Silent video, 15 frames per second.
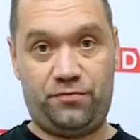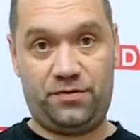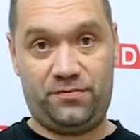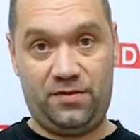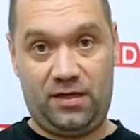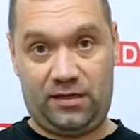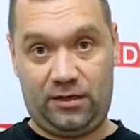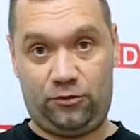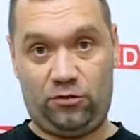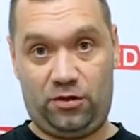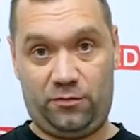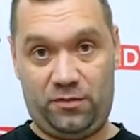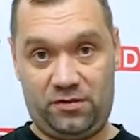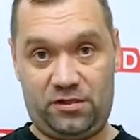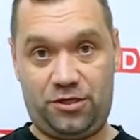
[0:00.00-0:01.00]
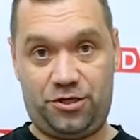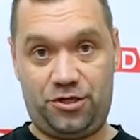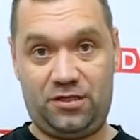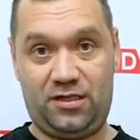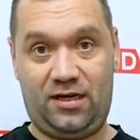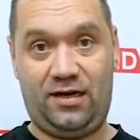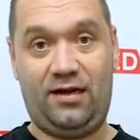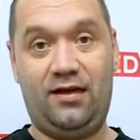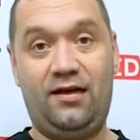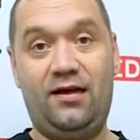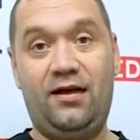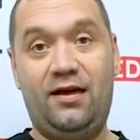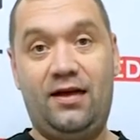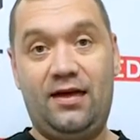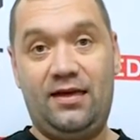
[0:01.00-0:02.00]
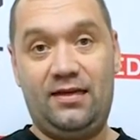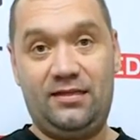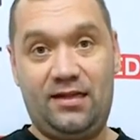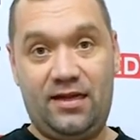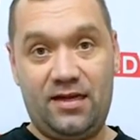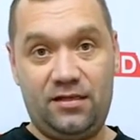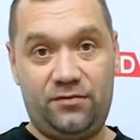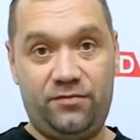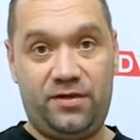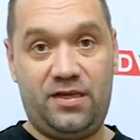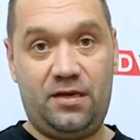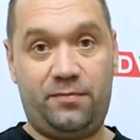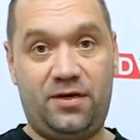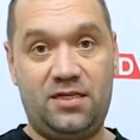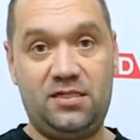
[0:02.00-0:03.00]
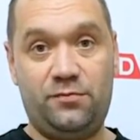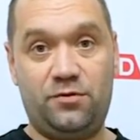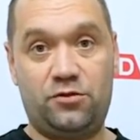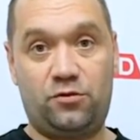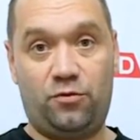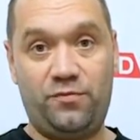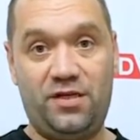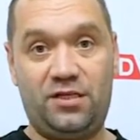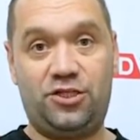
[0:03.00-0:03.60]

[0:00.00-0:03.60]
звена, которое мы сосчитали. И для этого необходим инструмент